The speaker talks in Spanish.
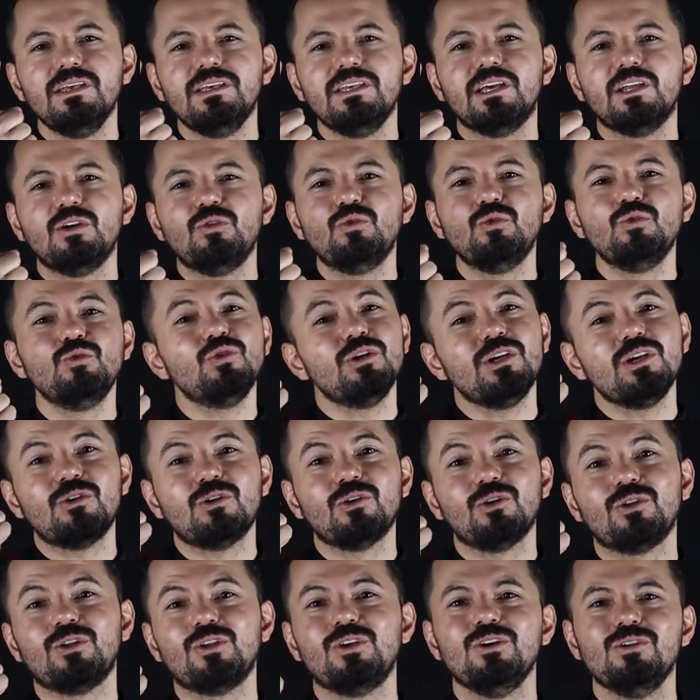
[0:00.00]
y en un
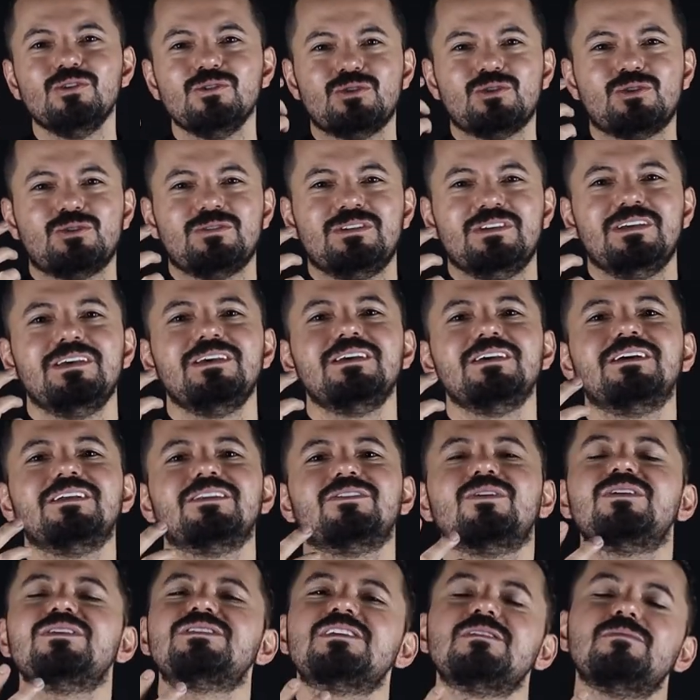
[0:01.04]
único Dios.
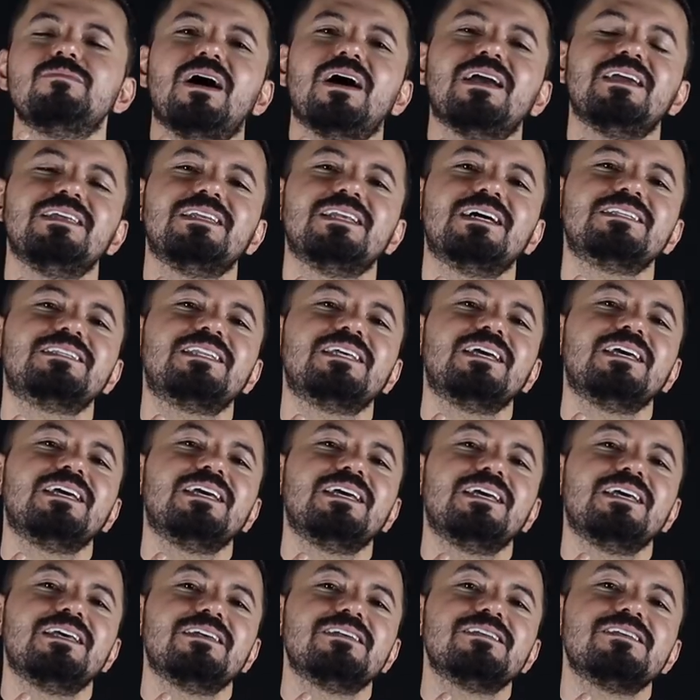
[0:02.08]
Entonces
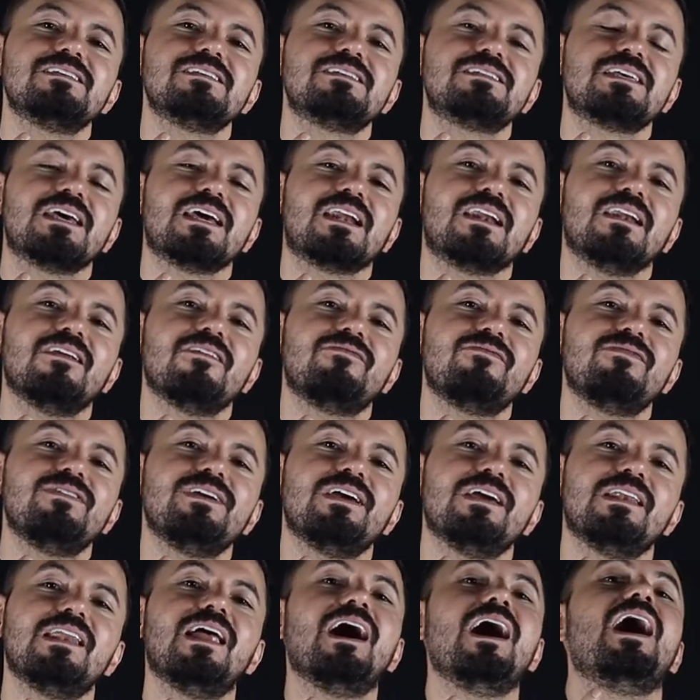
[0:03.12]
imagínate serle
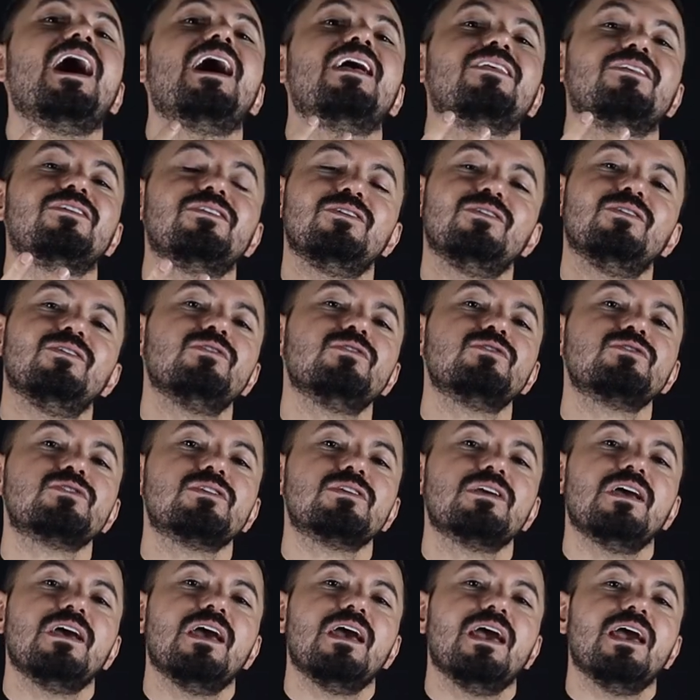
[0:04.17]
fiel a
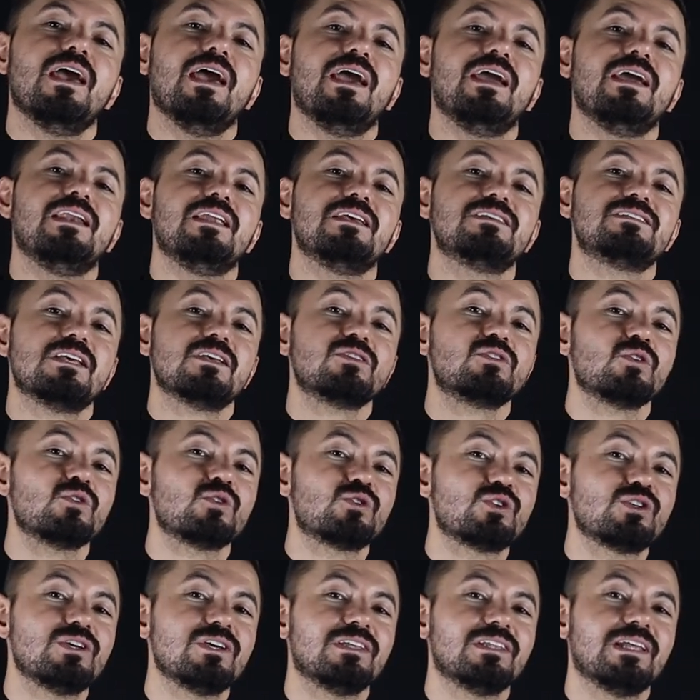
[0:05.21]
Dios en esa
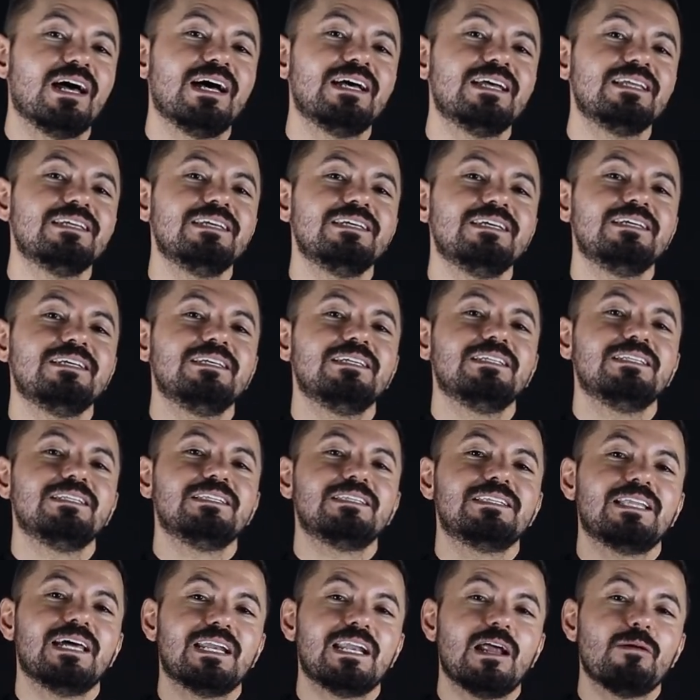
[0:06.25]

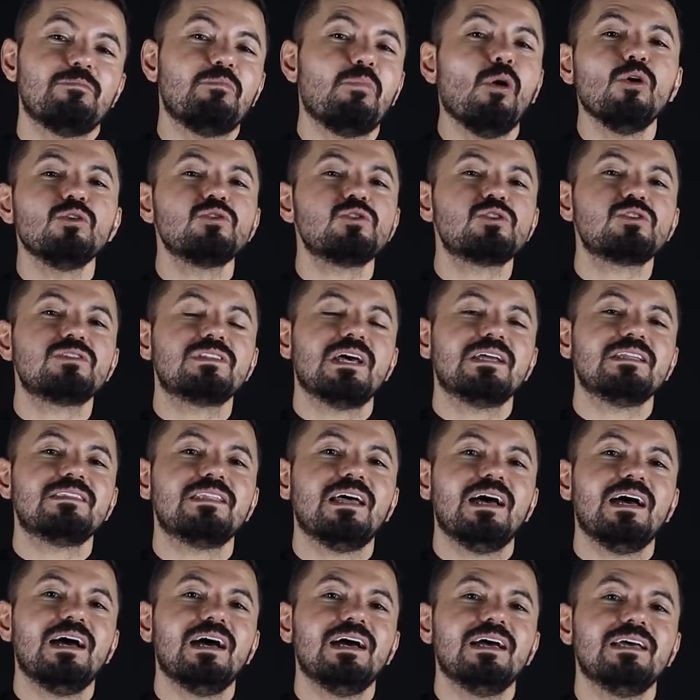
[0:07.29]
sociedad tan
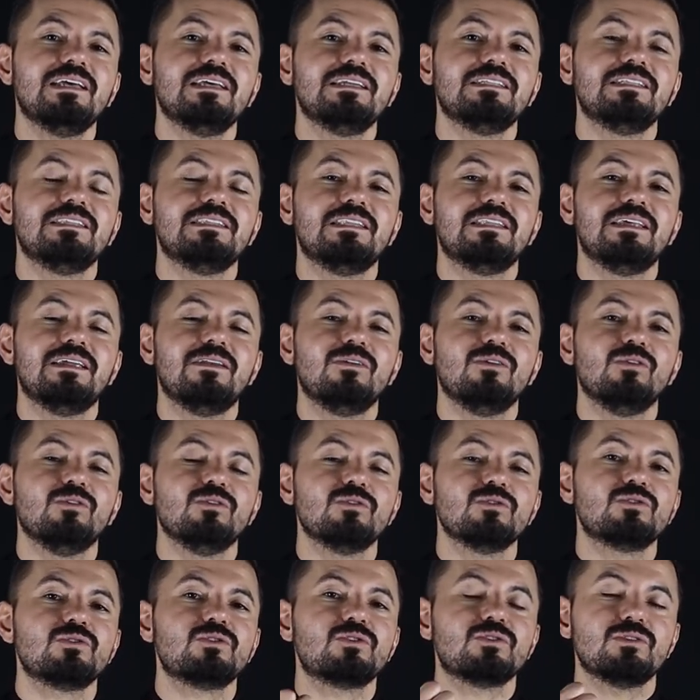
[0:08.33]
apóstata de
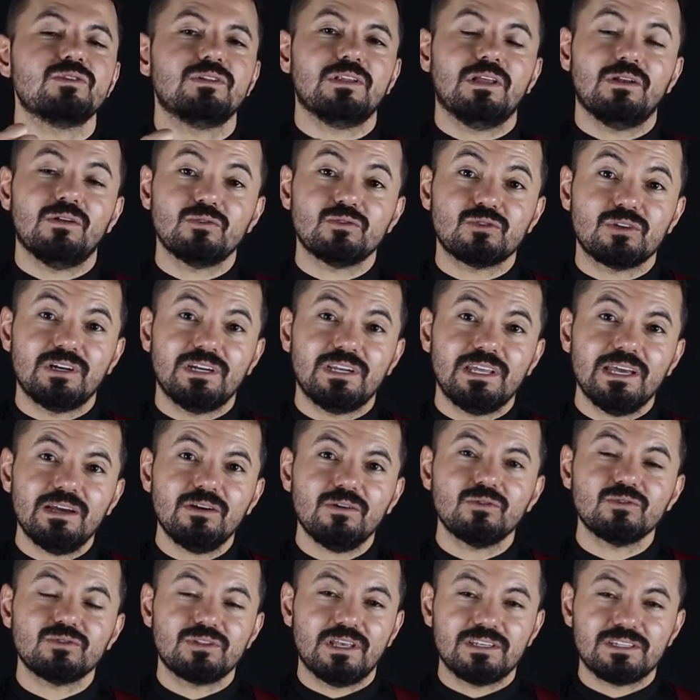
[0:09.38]
los, de los
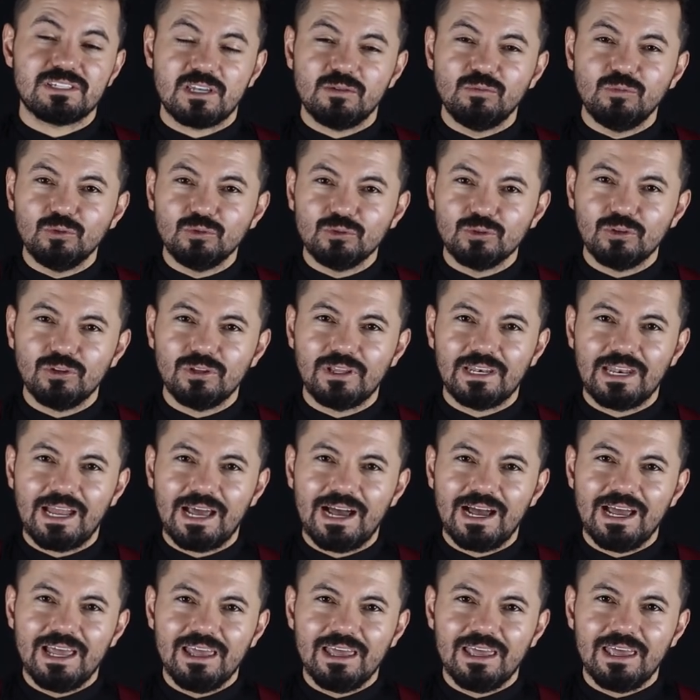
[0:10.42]
griegos, de ese mundo de
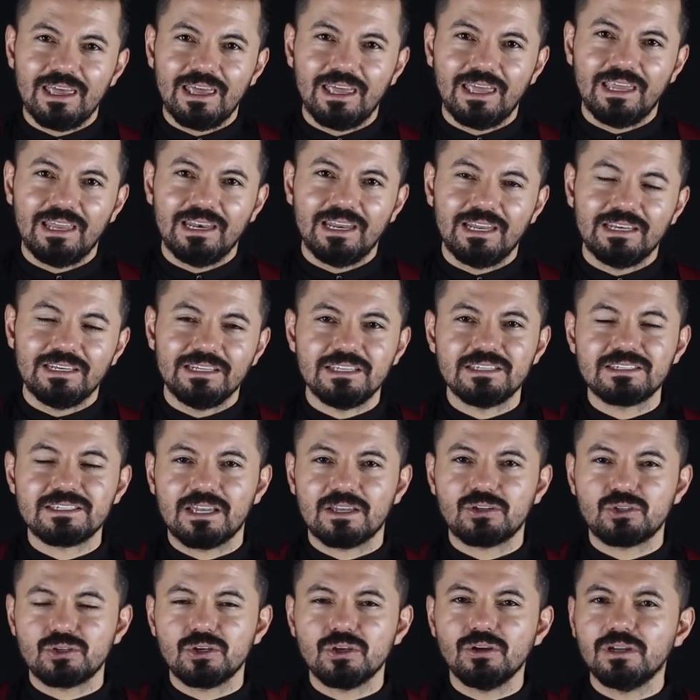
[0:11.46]
la
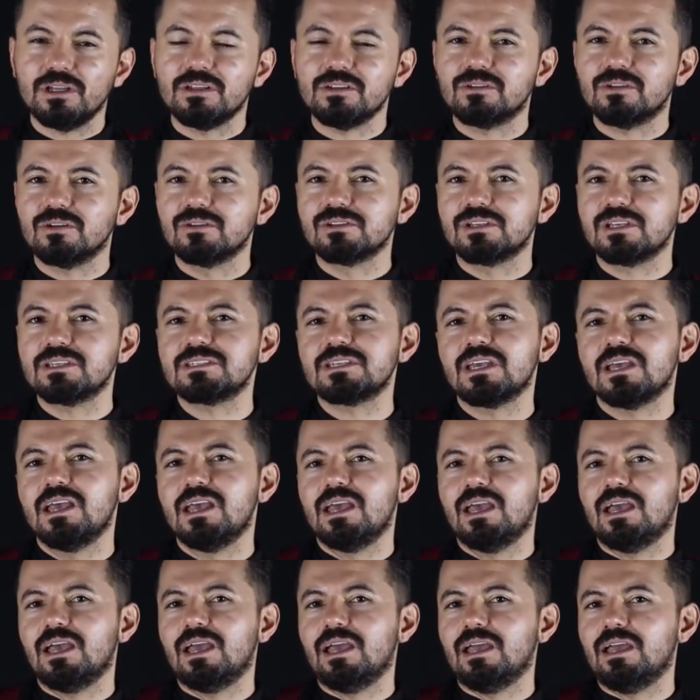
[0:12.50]
helenización. Entonces
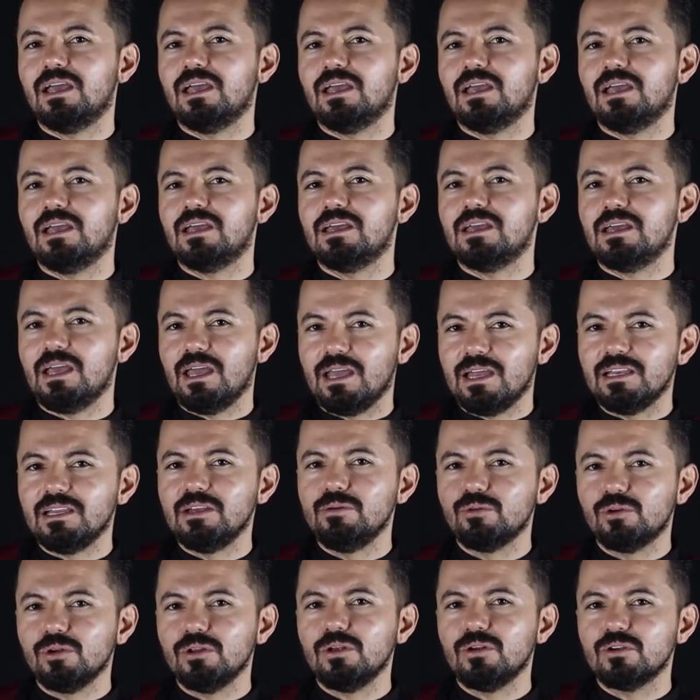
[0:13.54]
eh, el
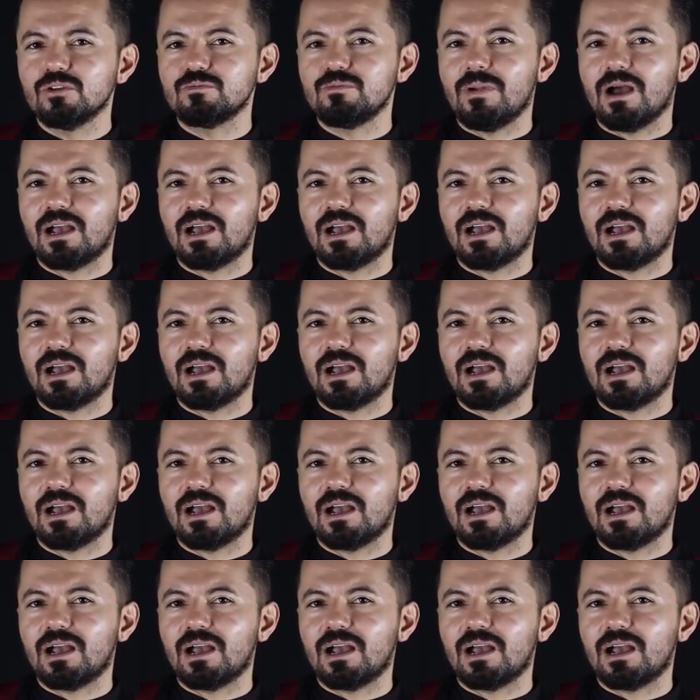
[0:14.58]
libro de los